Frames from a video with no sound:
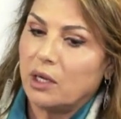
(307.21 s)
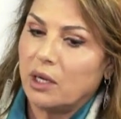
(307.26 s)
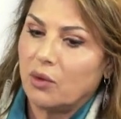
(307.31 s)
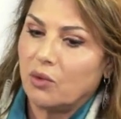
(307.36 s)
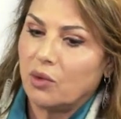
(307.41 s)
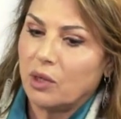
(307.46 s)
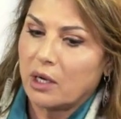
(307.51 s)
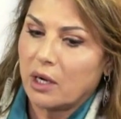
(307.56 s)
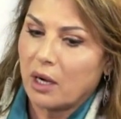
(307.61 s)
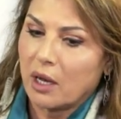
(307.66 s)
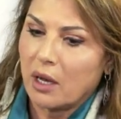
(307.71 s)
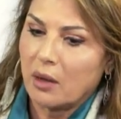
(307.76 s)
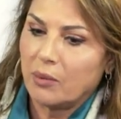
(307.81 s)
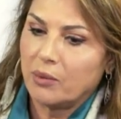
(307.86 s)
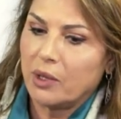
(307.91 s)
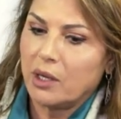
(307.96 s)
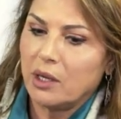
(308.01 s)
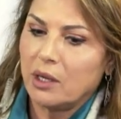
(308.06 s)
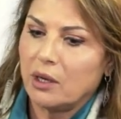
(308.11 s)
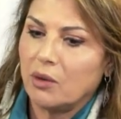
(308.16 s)

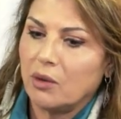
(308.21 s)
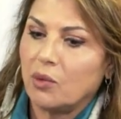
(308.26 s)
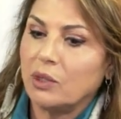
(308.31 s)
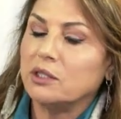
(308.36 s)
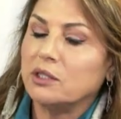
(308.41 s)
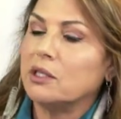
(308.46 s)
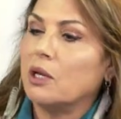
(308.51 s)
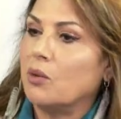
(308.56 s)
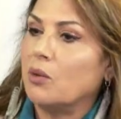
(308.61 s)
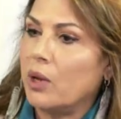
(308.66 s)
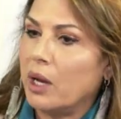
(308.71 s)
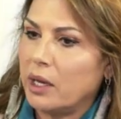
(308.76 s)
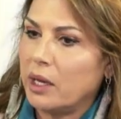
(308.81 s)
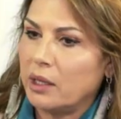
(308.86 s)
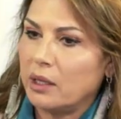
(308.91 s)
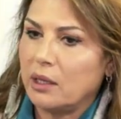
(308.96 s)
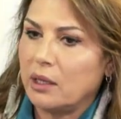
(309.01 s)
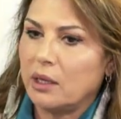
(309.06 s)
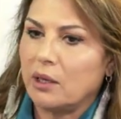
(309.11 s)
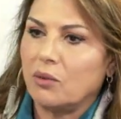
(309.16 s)
والرقمية
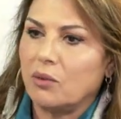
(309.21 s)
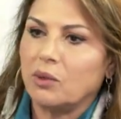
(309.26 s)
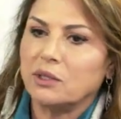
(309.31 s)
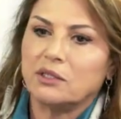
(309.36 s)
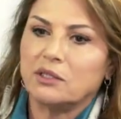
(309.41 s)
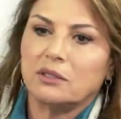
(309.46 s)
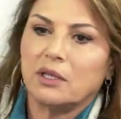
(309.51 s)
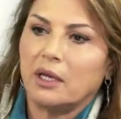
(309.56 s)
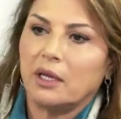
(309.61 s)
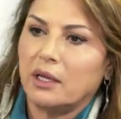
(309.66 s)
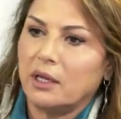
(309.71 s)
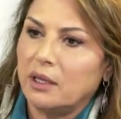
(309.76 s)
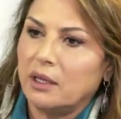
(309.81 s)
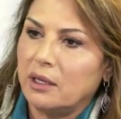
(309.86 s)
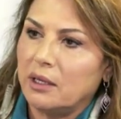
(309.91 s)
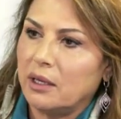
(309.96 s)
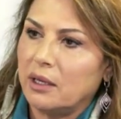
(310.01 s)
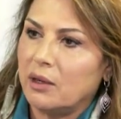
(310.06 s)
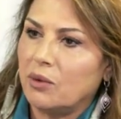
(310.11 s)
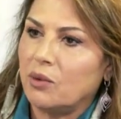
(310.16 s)
والدوائية
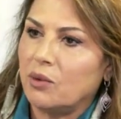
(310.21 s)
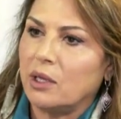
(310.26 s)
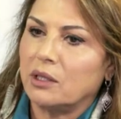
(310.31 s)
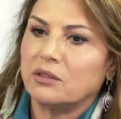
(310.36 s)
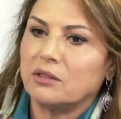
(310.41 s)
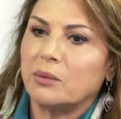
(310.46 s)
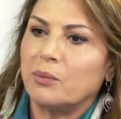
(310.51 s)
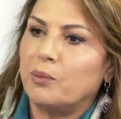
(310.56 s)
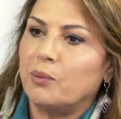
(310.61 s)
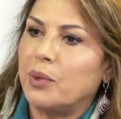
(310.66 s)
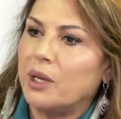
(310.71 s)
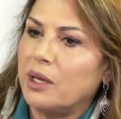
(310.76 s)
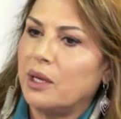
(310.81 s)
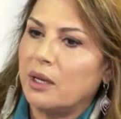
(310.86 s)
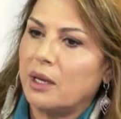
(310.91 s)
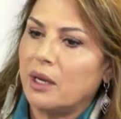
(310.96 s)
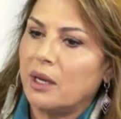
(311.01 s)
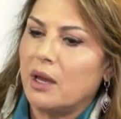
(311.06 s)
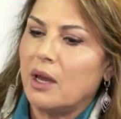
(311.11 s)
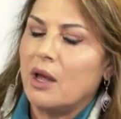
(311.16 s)
والصحية
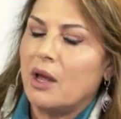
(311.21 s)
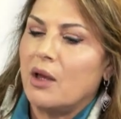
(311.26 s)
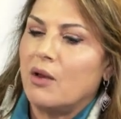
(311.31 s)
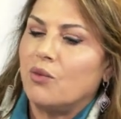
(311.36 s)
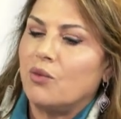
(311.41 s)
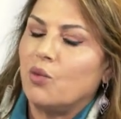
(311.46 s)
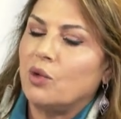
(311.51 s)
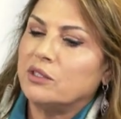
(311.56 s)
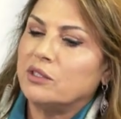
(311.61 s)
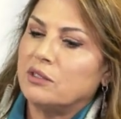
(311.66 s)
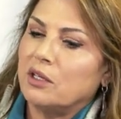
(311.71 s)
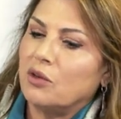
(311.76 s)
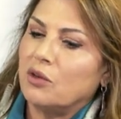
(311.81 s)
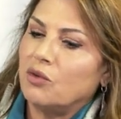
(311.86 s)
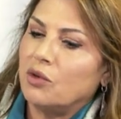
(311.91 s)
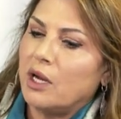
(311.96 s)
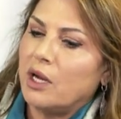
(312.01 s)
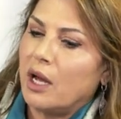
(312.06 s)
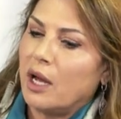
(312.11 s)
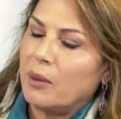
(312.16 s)
والطبية
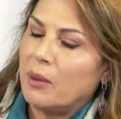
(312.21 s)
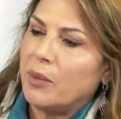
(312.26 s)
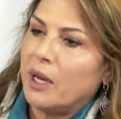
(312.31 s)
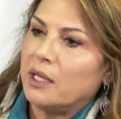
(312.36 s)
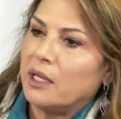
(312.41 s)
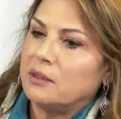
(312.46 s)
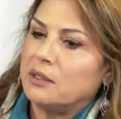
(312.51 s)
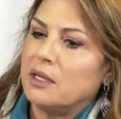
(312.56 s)
وصلوا لأبعد